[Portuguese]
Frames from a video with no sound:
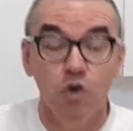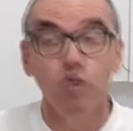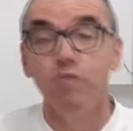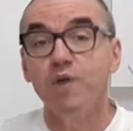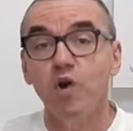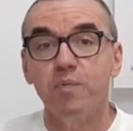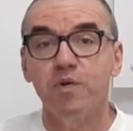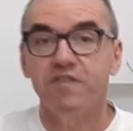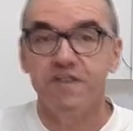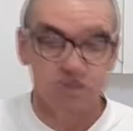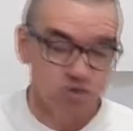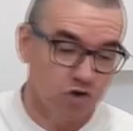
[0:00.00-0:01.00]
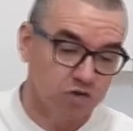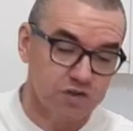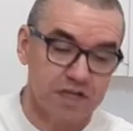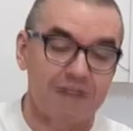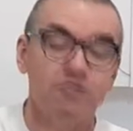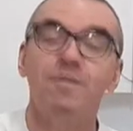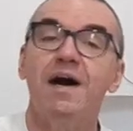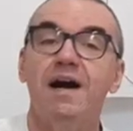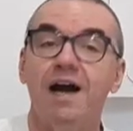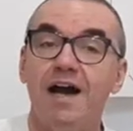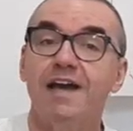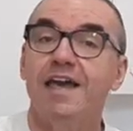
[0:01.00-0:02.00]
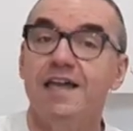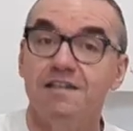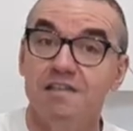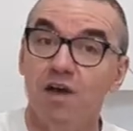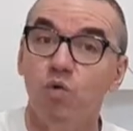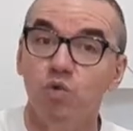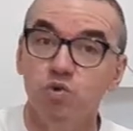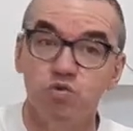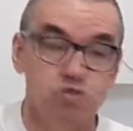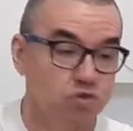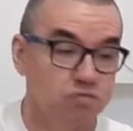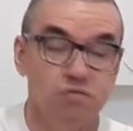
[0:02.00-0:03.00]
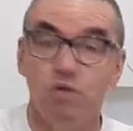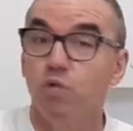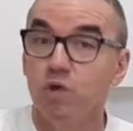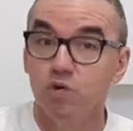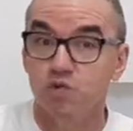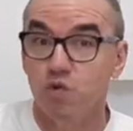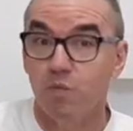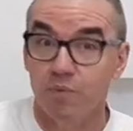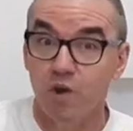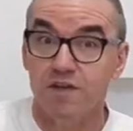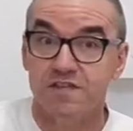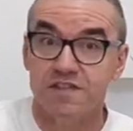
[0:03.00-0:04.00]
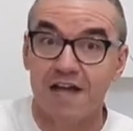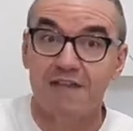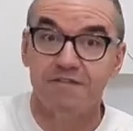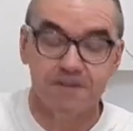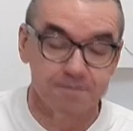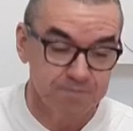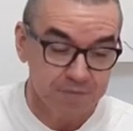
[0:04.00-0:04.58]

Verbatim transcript: o meu professor usava uma raquete da Wilson, o Wilson Pro Staff,